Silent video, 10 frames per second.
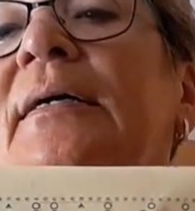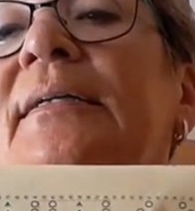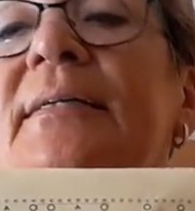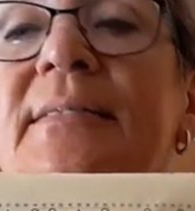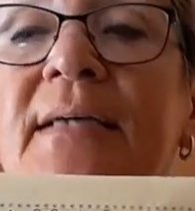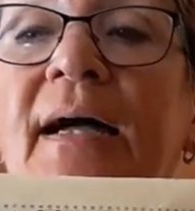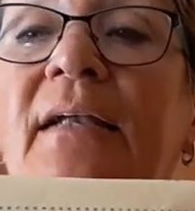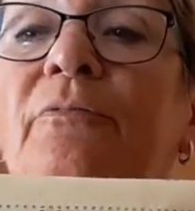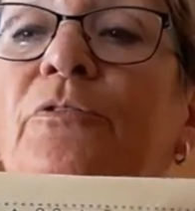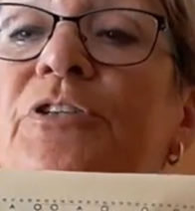das
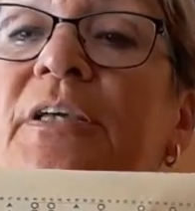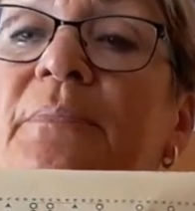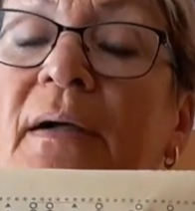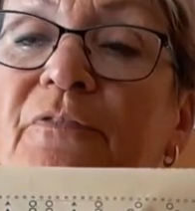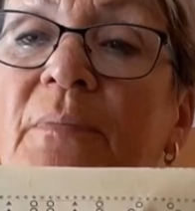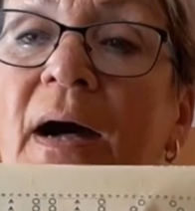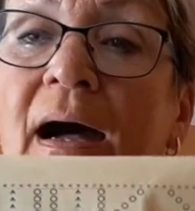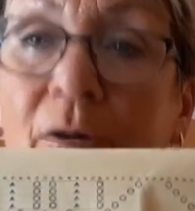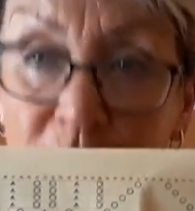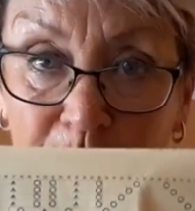Teil, wo ich eben einfach mal
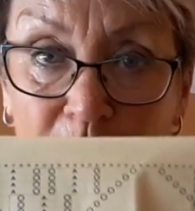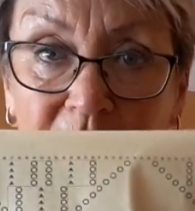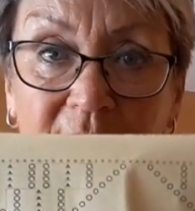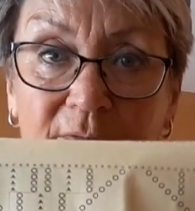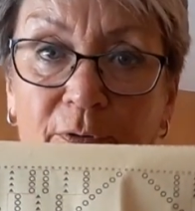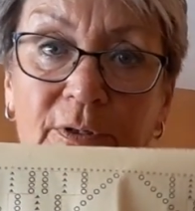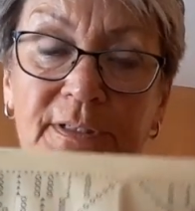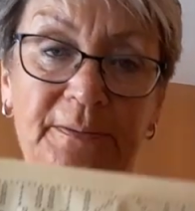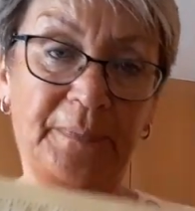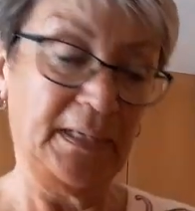ausprobieren
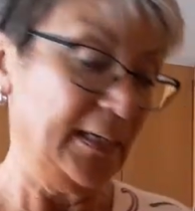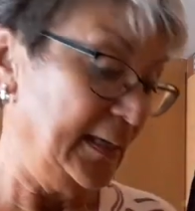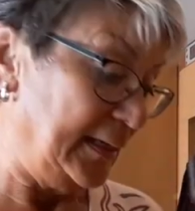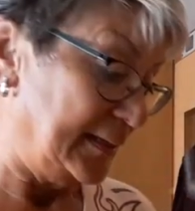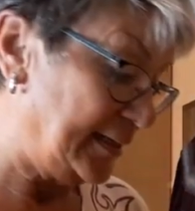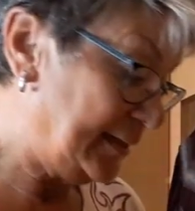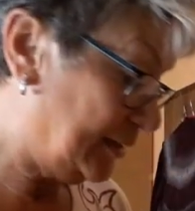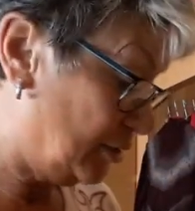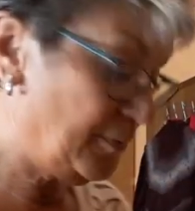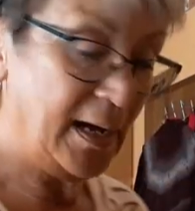wollte. Denn
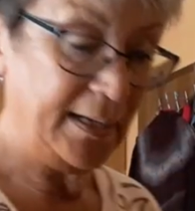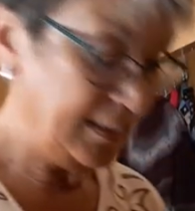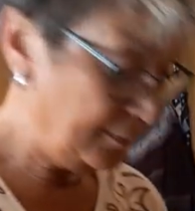ich war